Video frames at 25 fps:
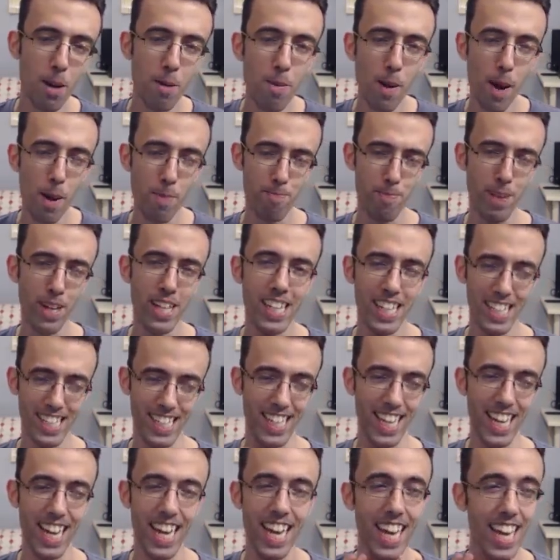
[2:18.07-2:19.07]
Ma
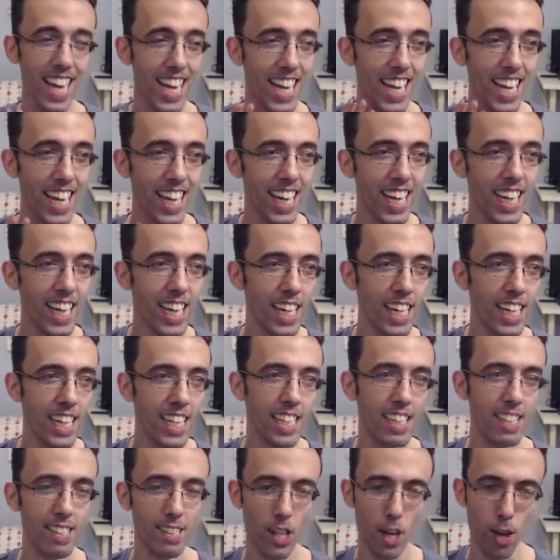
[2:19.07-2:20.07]
perché?
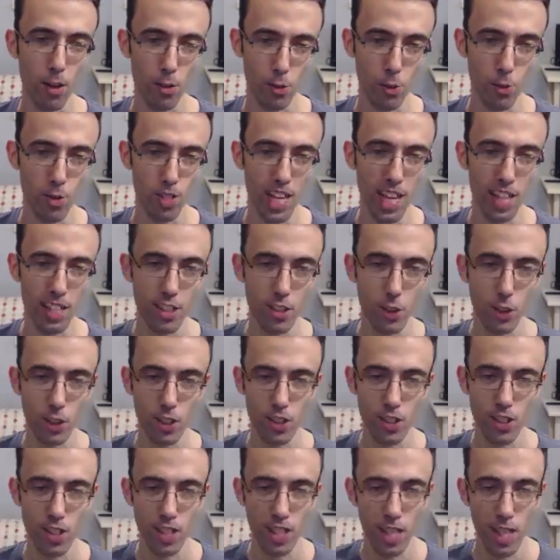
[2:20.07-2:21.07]
No, scusate, io...
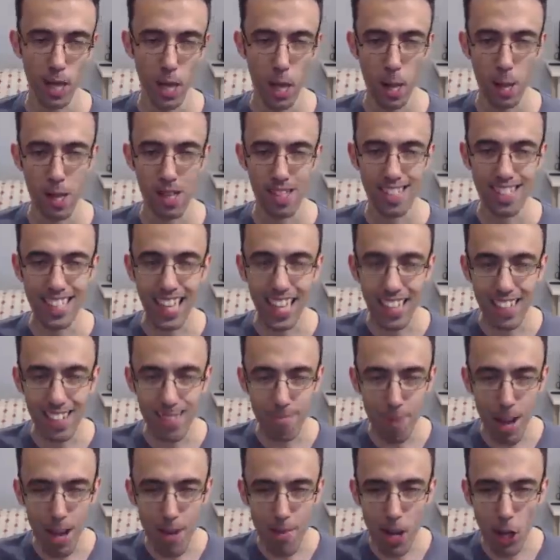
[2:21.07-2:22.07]
Sta...
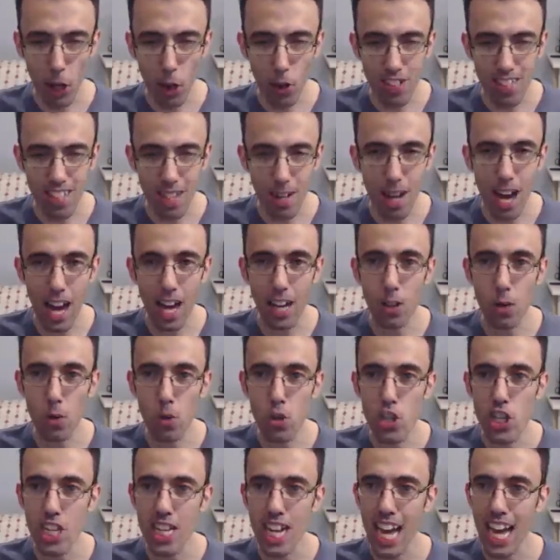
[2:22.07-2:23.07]
Ma è una cosa
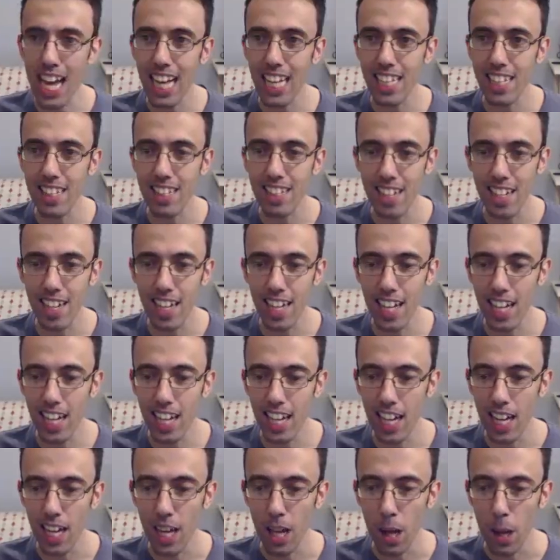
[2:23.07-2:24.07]

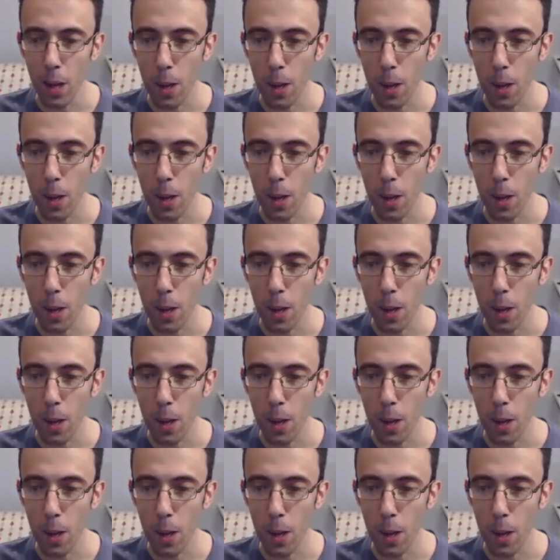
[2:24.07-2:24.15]
allucinante!